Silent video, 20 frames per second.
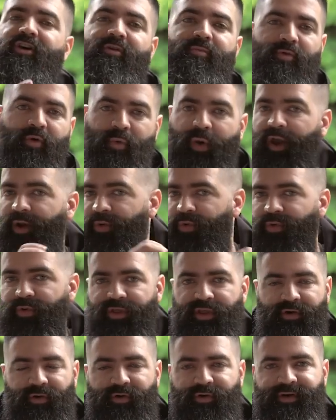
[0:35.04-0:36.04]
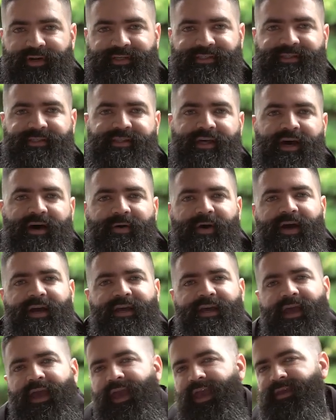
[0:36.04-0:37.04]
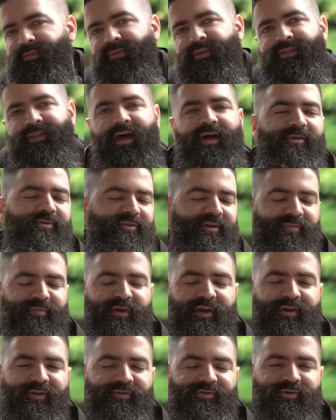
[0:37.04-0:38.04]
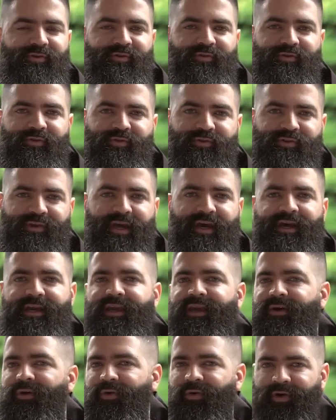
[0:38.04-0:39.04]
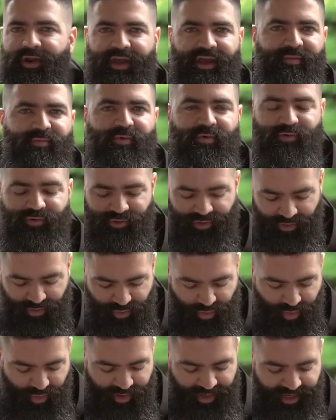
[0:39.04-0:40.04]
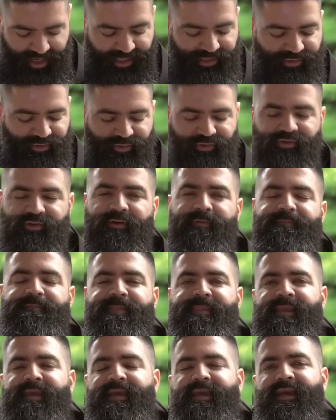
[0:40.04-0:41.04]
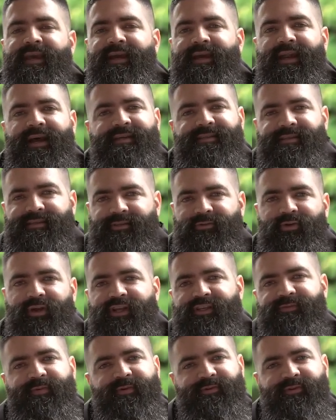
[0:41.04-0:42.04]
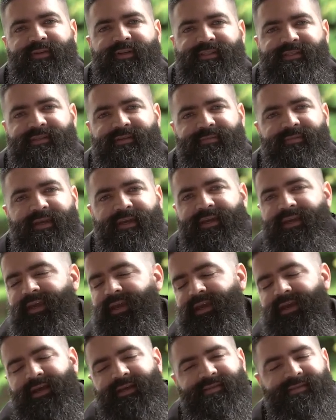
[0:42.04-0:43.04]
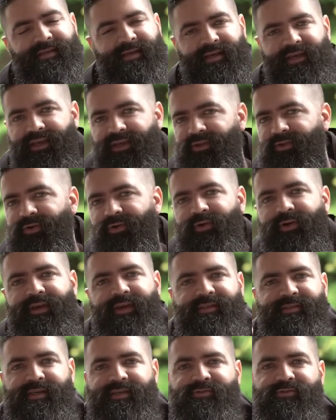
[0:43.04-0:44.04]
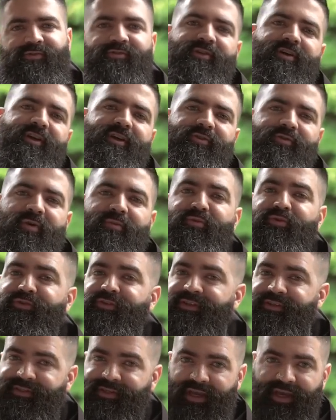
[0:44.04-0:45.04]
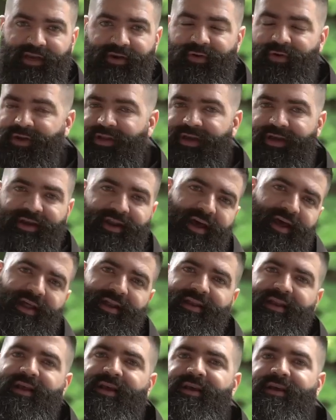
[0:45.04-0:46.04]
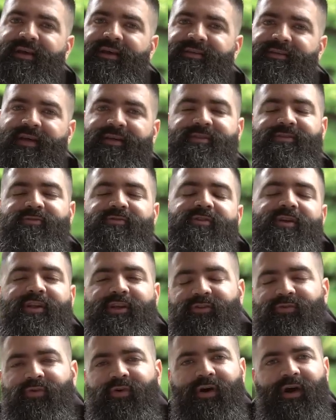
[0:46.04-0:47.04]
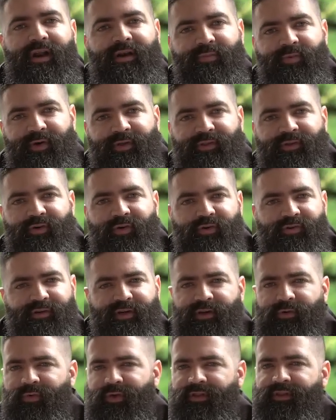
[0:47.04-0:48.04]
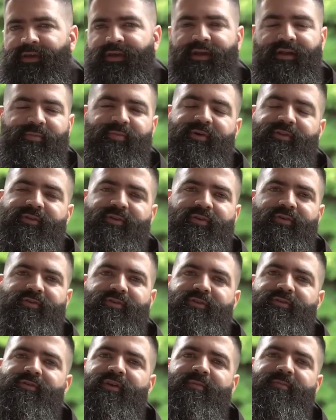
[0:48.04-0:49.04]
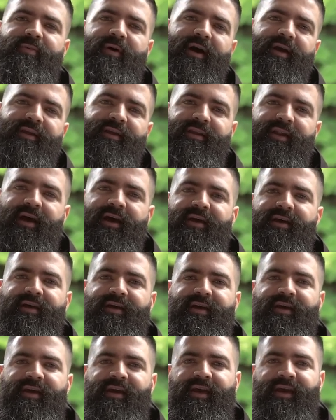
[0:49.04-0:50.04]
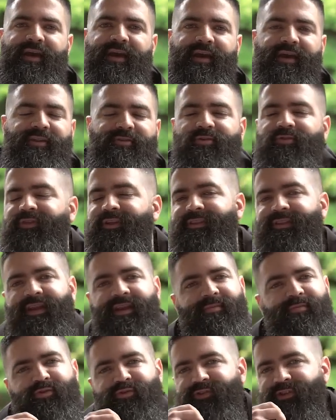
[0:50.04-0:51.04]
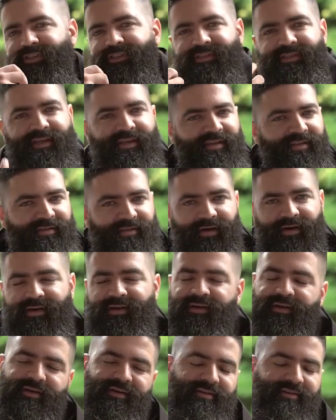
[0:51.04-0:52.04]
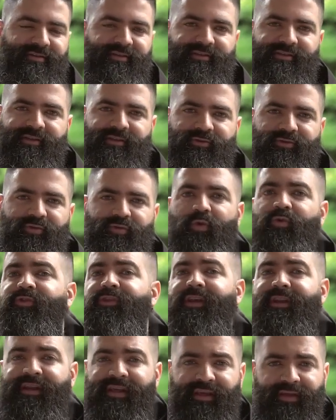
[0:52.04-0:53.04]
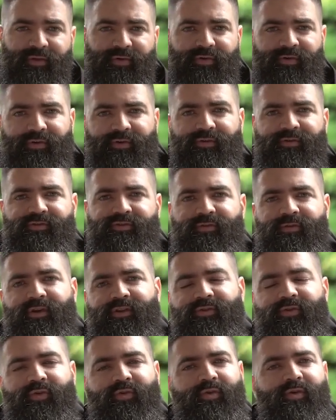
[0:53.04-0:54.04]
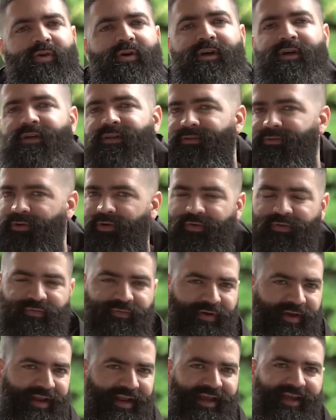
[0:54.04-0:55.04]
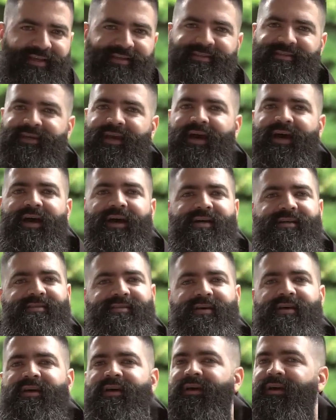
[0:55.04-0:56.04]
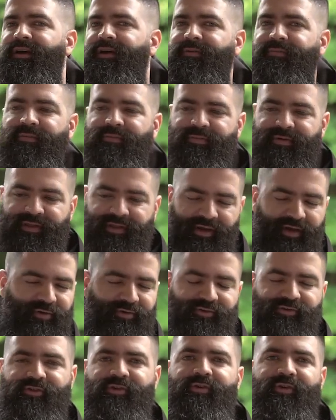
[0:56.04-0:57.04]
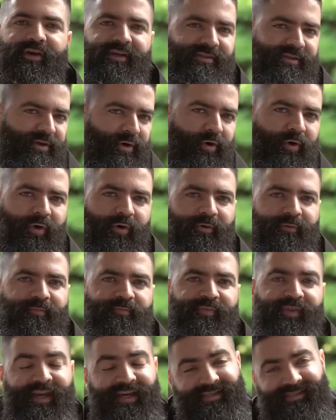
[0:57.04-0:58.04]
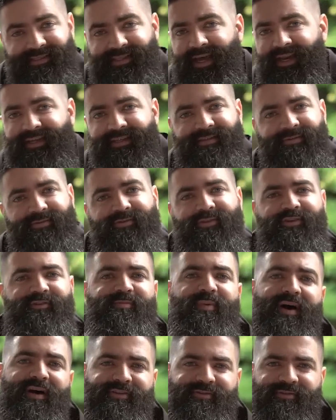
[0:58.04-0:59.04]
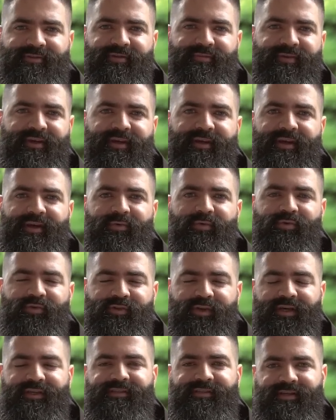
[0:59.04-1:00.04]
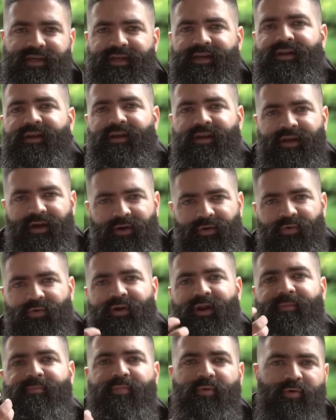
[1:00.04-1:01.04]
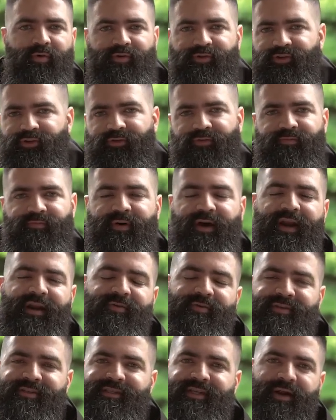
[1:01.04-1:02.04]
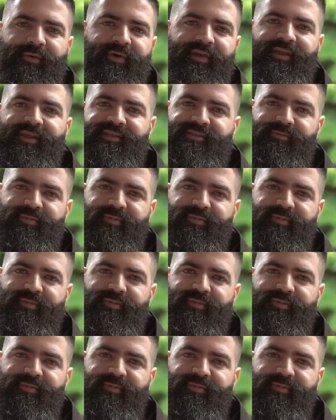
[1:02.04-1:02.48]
como buen judío, lo recitaba e invitados también nosotros a que oremos con ellos. Gracias a todas las personas también que han seguido y que se han suscrito a Monticello, al canal, se han suscrito al Buen Dios. Recuerden que el Buen Dios es una página eh, donde tenemos distinto contenido, sobre todo conferencias, videos de oración, están estos espacios también que buscan ser un apoyo para nuestra vida